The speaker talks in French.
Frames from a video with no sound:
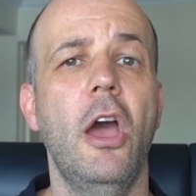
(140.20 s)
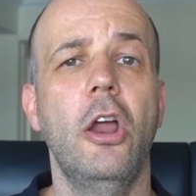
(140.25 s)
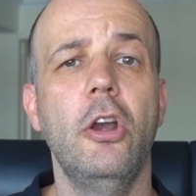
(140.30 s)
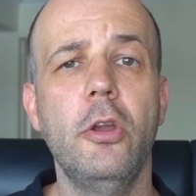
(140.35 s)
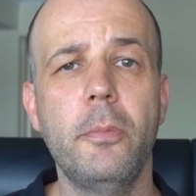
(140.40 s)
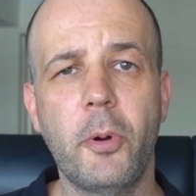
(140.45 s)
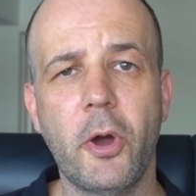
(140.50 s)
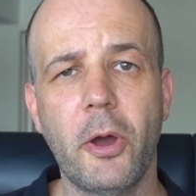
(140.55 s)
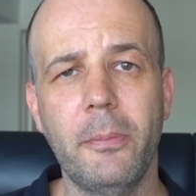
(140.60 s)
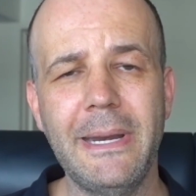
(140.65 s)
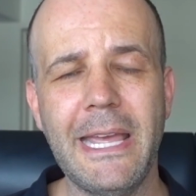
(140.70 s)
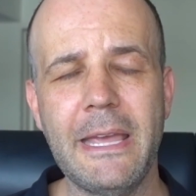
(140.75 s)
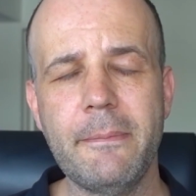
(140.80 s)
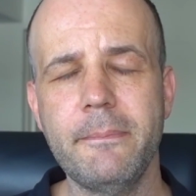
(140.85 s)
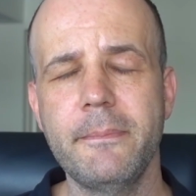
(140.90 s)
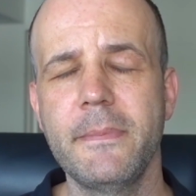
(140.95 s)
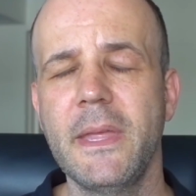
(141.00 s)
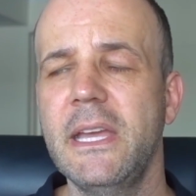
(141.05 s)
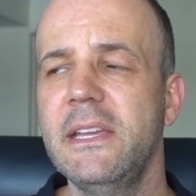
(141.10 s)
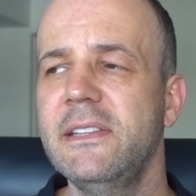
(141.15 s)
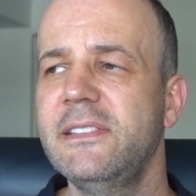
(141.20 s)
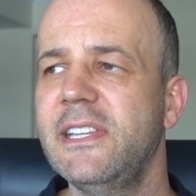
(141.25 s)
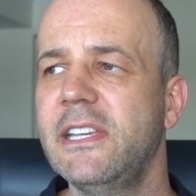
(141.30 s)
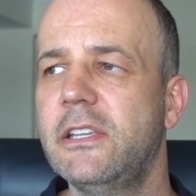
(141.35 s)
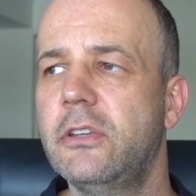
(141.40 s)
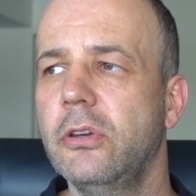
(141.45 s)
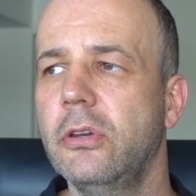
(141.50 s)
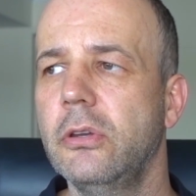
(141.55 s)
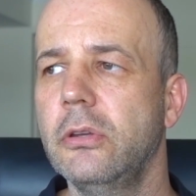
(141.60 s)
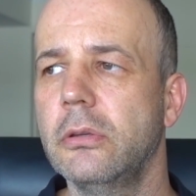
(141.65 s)
Le problème, c'est
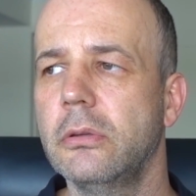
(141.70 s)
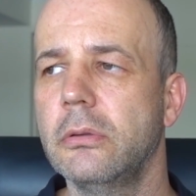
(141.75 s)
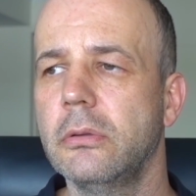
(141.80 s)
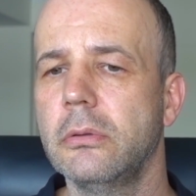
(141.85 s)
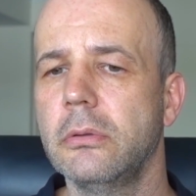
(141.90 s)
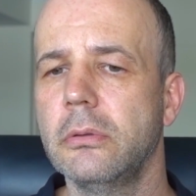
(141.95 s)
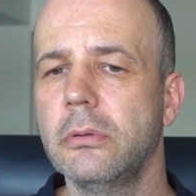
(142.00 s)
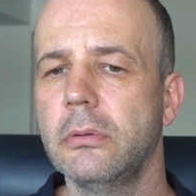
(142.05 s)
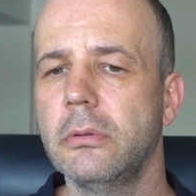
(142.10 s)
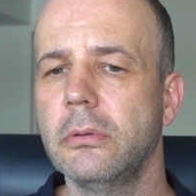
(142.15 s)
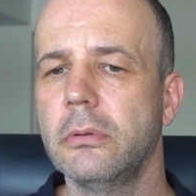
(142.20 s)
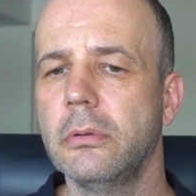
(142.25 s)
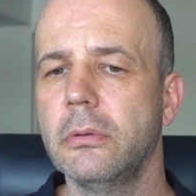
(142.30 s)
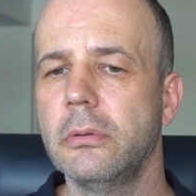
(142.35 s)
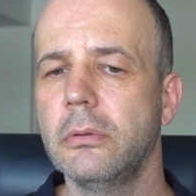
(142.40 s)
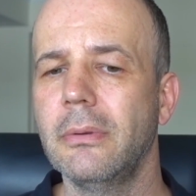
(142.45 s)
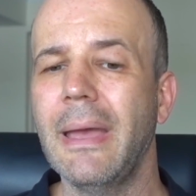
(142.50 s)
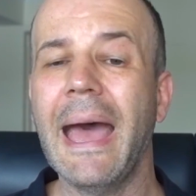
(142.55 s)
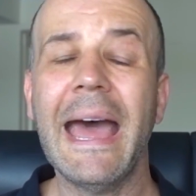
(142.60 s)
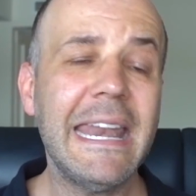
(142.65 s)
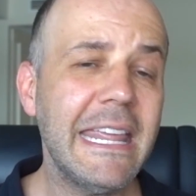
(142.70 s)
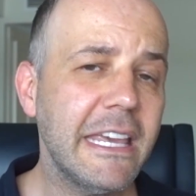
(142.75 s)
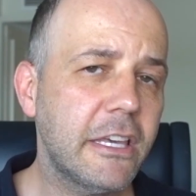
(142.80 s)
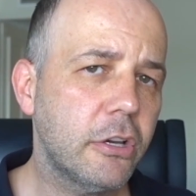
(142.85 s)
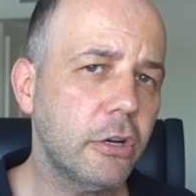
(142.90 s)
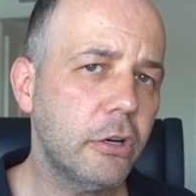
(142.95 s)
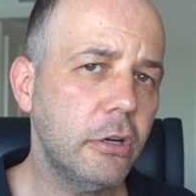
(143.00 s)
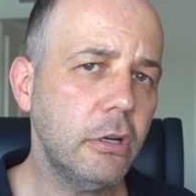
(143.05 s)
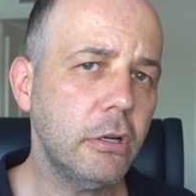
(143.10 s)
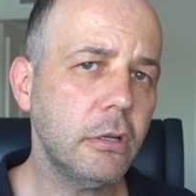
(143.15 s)
que à
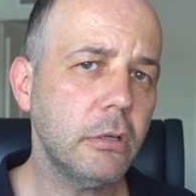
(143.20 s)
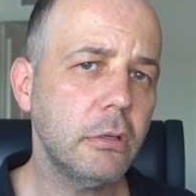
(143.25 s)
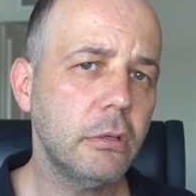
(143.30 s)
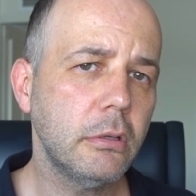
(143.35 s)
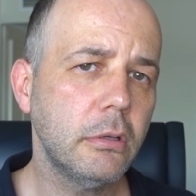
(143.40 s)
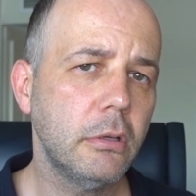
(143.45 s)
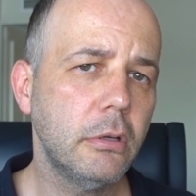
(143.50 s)
l'école,